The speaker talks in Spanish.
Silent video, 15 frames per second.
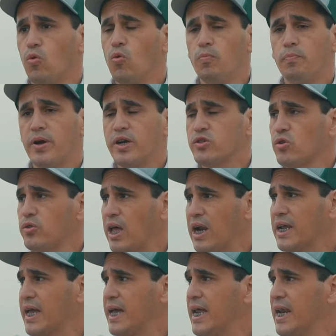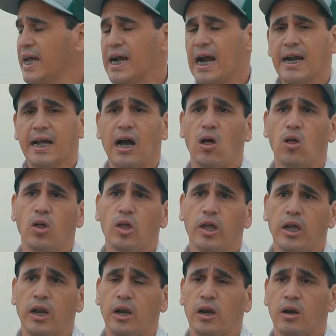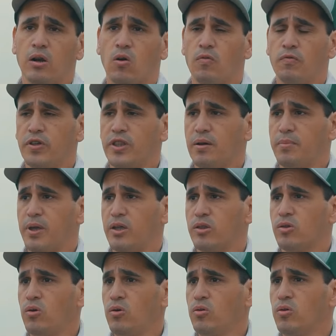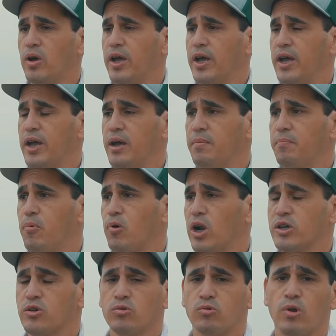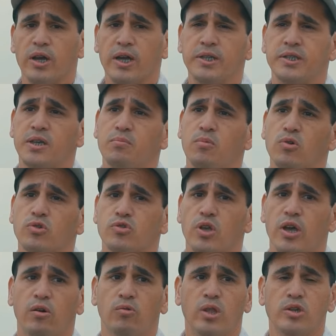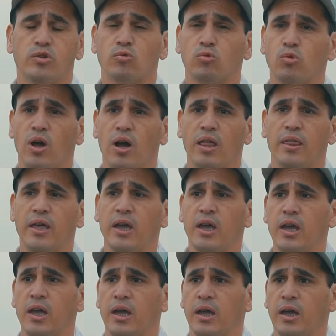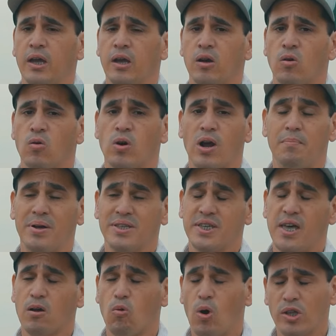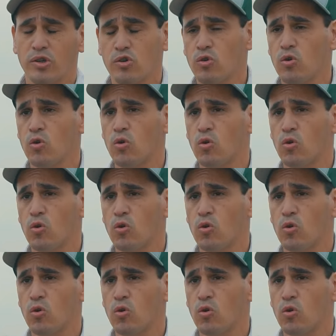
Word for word: un personal que es el encargado del confinamiento. Eh, por la estructura que hicimos, es una estructura de, con capacidad de cuatro